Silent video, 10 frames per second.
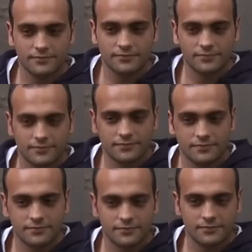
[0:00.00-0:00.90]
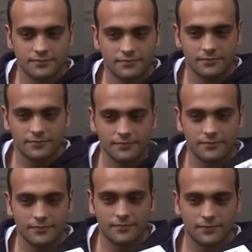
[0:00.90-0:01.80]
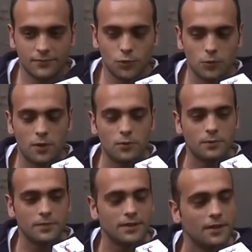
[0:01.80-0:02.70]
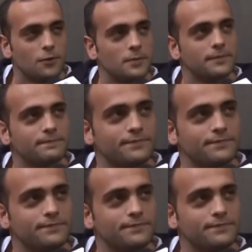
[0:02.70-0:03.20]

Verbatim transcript: Chi vince il derby? 2-1 per la Roma.